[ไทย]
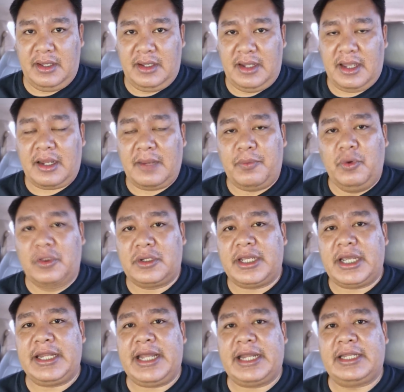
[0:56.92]
แล้วก็พูดถึง
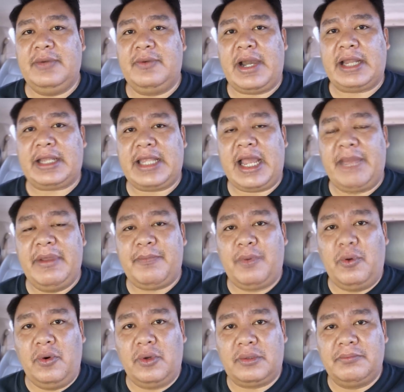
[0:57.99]
กระดาษที่ว่าถ้าไม่
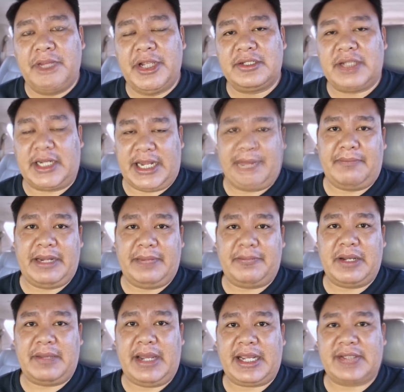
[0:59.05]
พูดเรื่องสถาบันพ
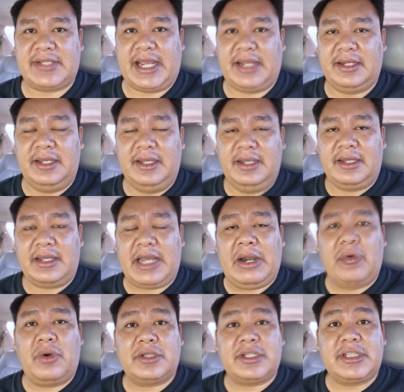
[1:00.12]
ระมหากษัตริย์ เขา
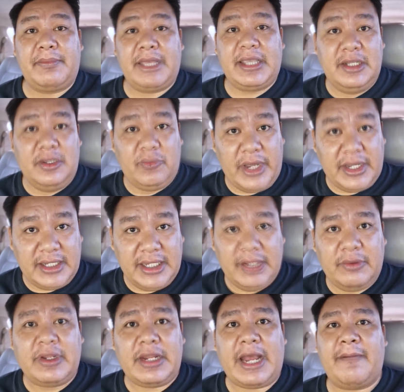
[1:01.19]
ก็จะไม่ขึ้นเวที
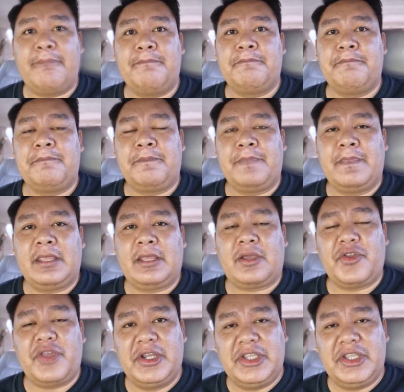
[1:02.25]
ด้วยนะก็ยัง